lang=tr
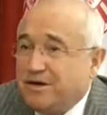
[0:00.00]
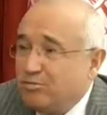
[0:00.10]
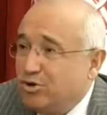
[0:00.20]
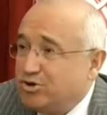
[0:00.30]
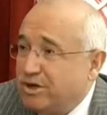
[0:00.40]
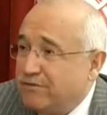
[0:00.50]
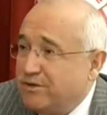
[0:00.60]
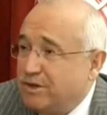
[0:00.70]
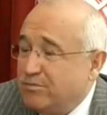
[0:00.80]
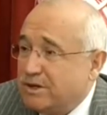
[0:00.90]
Boş
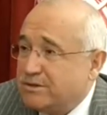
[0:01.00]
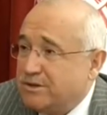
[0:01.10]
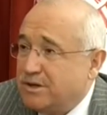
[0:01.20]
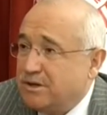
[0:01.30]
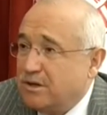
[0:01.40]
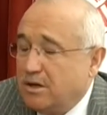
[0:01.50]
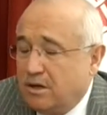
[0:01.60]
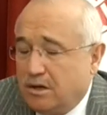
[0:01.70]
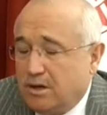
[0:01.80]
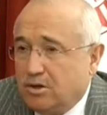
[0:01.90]
tarafından Ve bakıyorlar. kamuoyuna
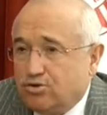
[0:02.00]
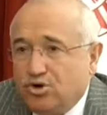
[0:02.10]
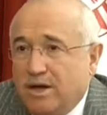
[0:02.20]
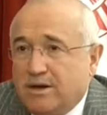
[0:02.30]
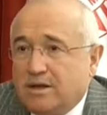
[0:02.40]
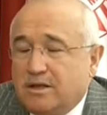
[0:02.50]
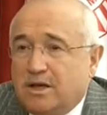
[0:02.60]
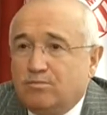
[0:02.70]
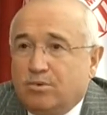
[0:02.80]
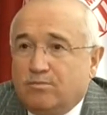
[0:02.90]
da bardağın Şu dolu ana kadar
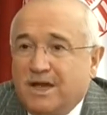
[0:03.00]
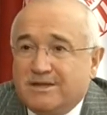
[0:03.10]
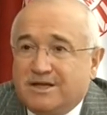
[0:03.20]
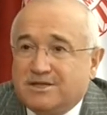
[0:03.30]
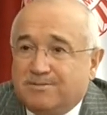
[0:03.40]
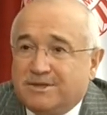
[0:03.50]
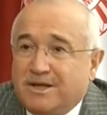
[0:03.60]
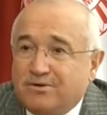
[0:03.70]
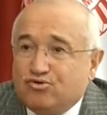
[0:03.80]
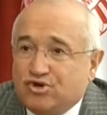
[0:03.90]
tarafından ben bakması için
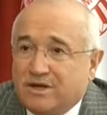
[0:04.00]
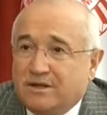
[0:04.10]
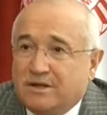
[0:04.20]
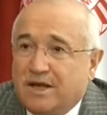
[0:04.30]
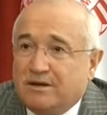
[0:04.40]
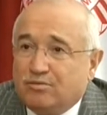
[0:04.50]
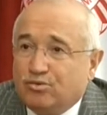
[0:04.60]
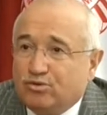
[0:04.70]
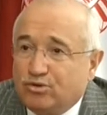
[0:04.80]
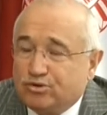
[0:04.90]
tespitler bir şey. üzerinden
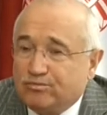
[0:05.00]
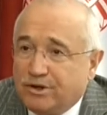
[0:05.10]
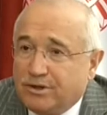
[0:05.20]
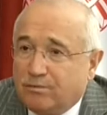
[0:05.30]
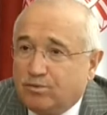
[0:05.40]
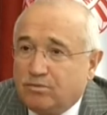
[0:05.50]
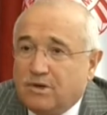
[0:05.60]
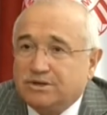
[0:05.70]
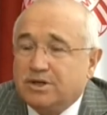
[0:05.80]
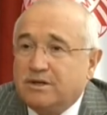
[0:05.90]
konuşmayı yapıyorum.
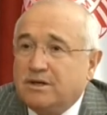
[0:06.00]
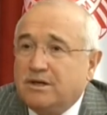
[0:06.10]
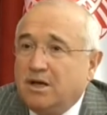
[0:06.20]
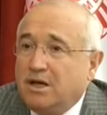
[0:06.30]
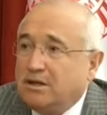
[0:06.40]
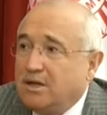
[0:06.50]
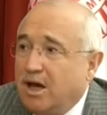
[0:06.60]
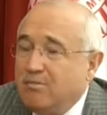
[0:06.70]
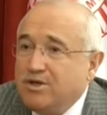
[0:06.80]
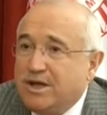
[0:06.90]
Başkaları
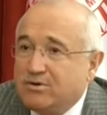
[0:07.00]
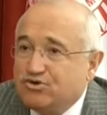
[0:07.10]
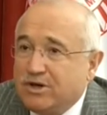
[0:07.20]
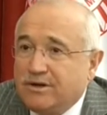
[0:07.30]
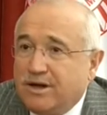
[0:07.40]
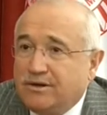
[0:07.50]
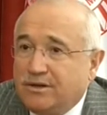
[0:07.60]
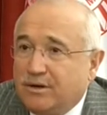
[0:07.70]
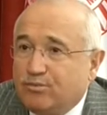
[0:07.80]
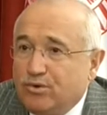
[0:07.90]
tahminler üzerinden
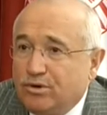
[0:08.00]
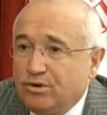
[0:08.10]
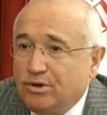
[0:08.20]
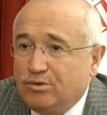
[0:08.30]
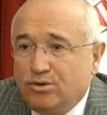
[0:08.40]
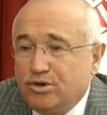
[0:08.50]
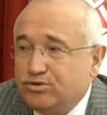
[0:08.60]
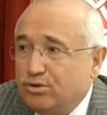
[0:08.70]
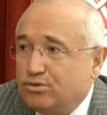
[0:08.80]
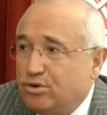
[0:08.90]
yapıyor. E, onu da
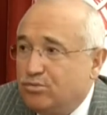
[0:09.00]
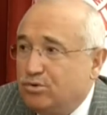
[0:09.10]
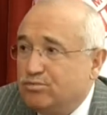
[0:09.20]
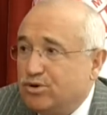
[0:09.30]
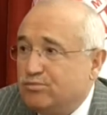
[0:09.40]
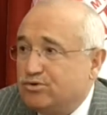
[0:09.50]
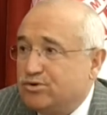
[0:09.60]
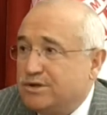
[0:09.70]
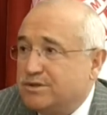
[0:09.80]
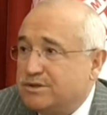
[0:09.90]
çok doğru bulmuyorum bu
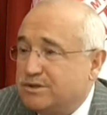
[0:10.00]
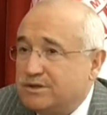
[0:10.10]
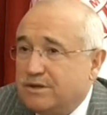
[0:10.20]
sürece. Havuz